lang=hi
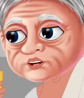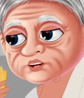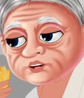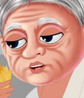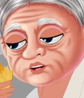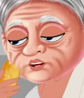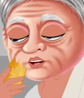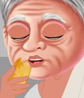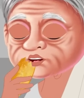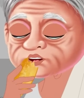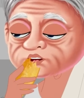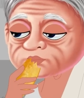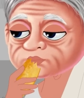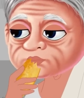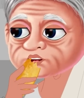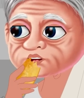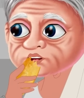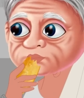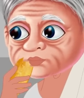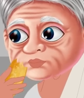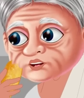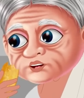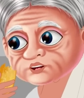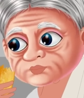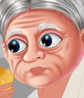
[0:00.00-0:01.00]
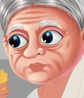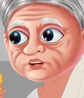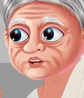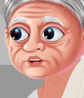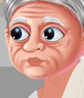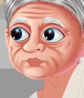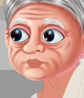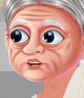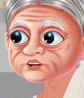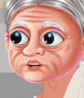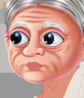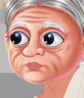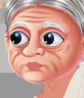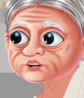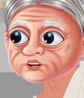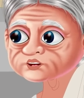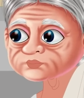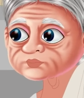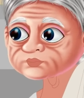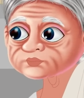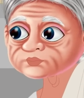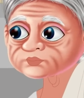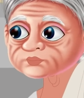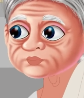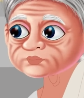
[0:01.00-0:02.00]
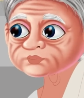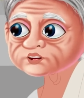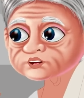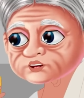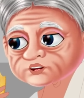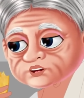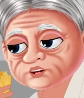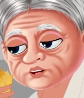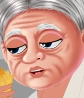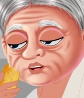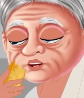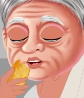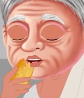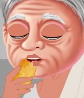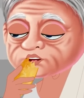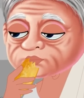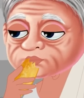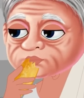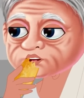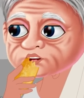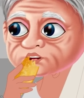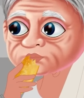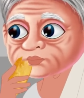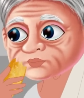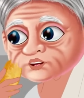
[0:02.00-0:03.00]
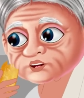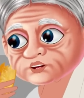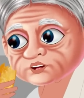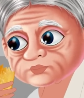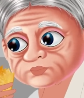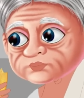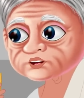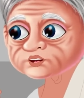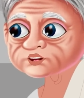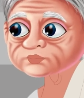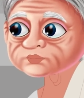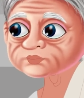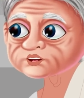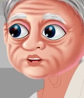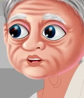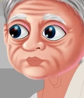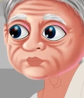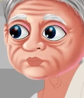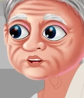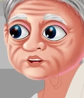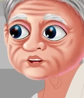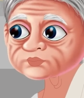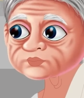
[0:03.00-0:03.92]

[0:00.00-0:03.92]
और ऐसे खाने लगी जैसे कई दिनों की भूखी हो